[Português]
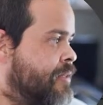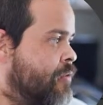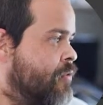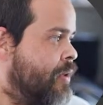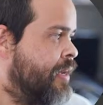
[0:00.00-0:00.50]
eu
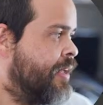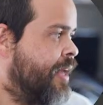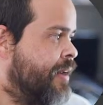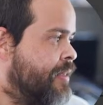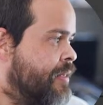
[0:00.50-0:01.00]
vou
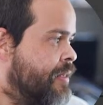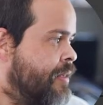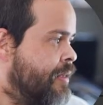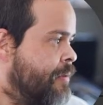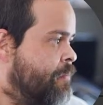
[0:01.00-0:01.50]
clicar
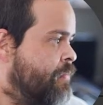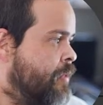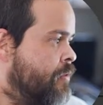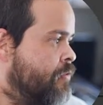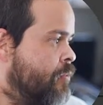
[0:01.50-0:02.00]
aqui
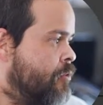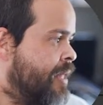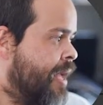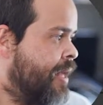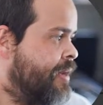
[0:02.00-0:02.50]
e vou
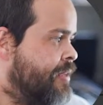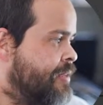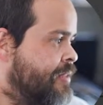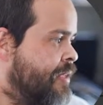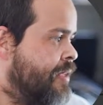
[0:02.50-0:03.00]
mudar
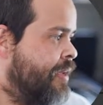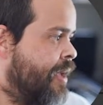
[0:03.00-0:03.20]
esse